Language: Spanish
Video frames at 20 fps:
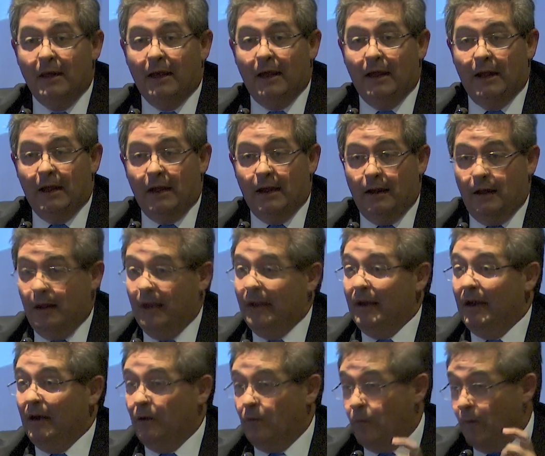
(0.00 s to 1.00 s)
eh,
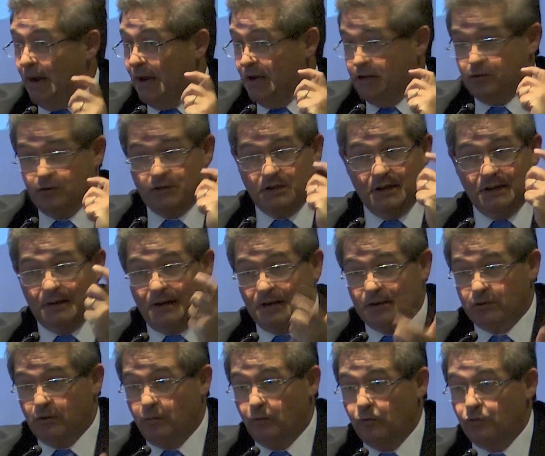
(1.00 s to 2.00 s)
en el cual eso se
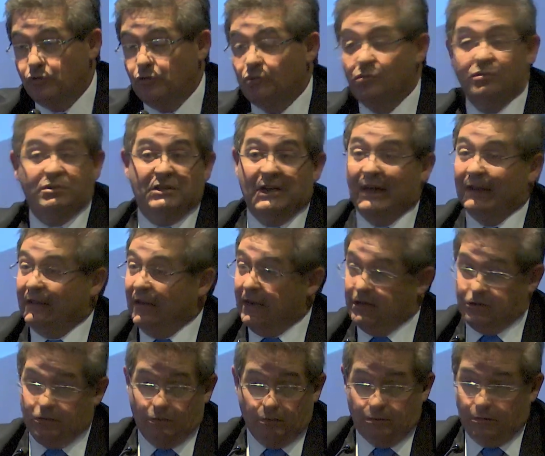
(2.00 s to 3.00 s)
atrasó mucho, se
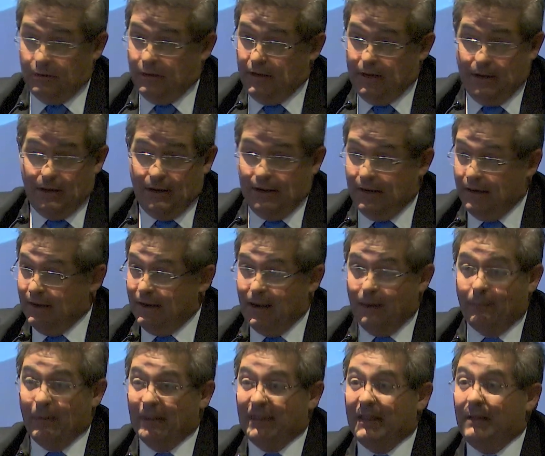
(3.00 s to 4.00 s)
atrasó, eh, eh,
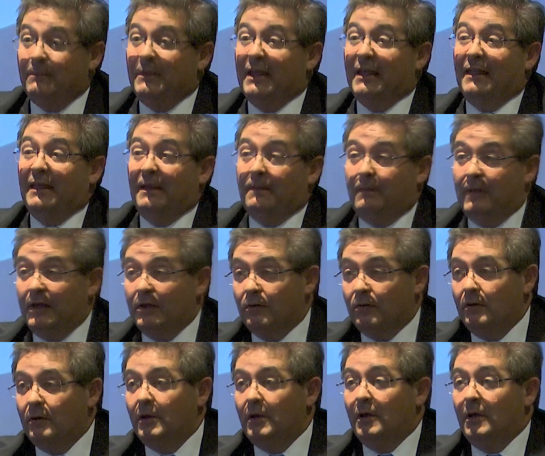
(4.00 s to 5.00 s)
la pandemia
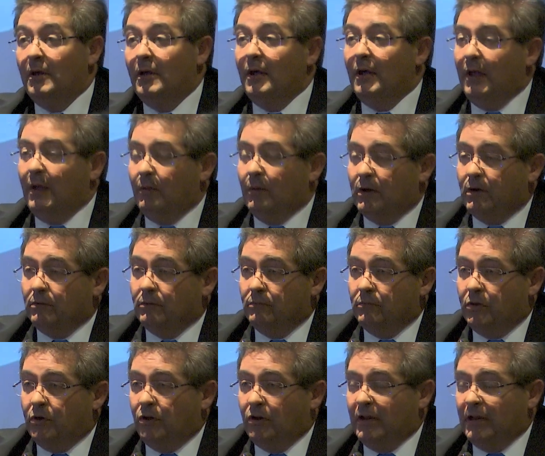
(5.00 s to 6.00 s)
desvió. Y bueno,
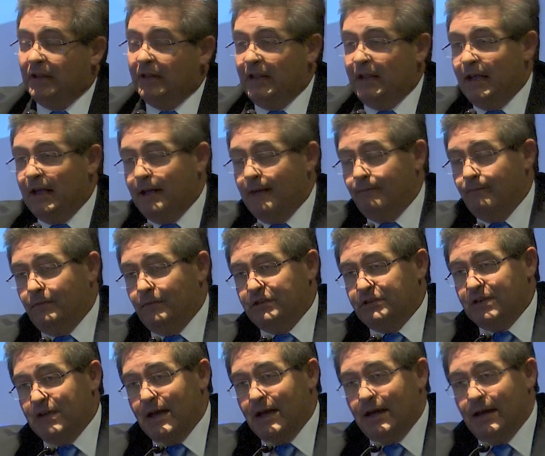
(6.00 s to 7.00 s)
y hoy en día
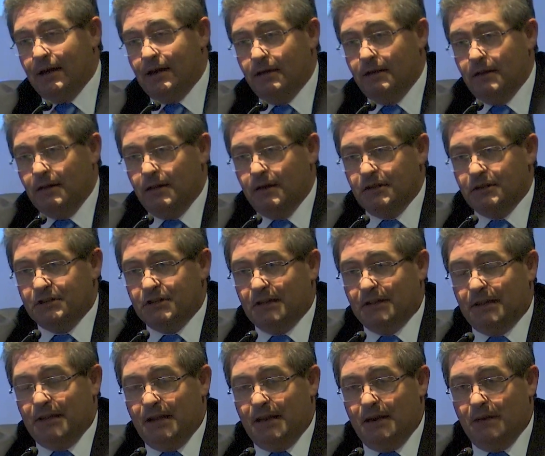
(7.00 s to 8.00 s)
ya, ya
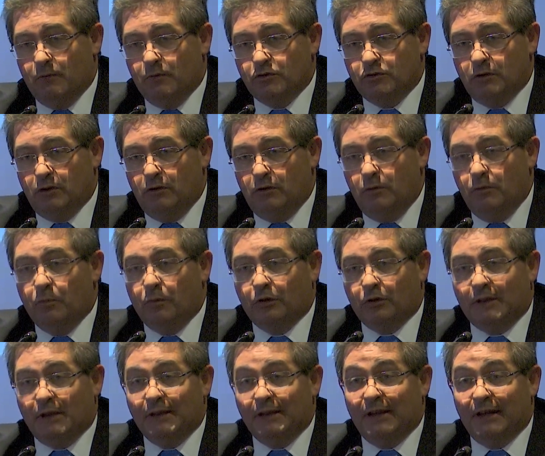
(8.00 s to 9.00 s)
tenemos, lo
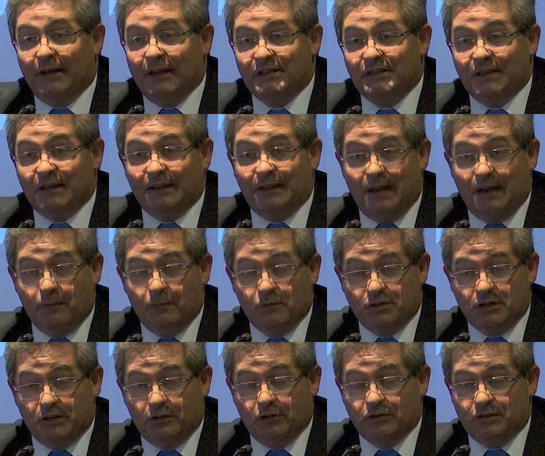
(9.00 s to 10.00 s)
importante es que ya
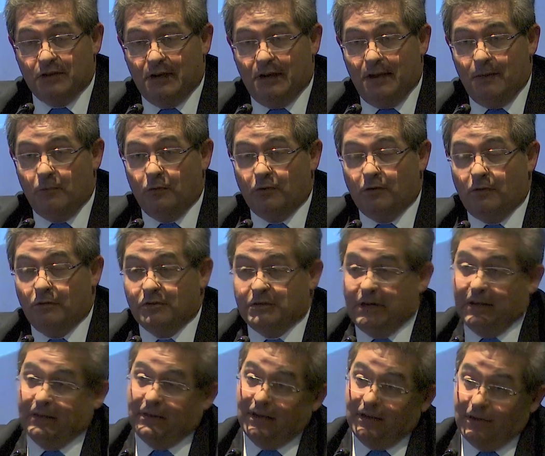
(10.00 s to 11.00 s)
tenemos estos equipos, como
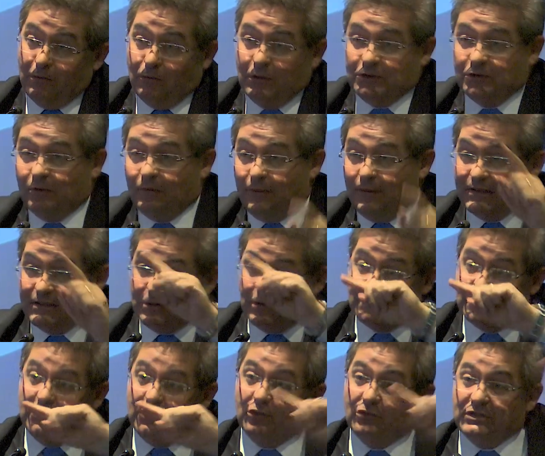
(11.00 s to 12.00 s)
sea que esta inauguración tuvo que haber sido
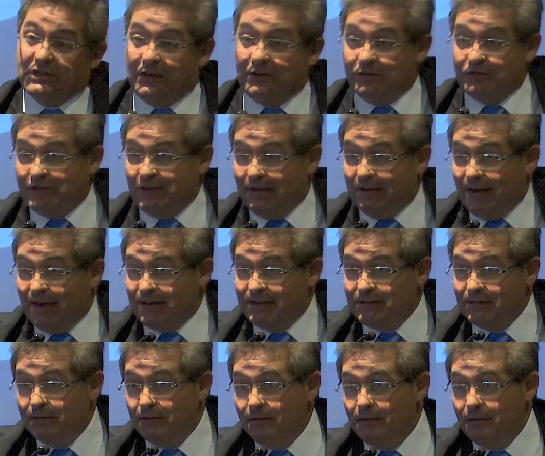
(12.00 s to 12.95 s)
hace dos años atrás.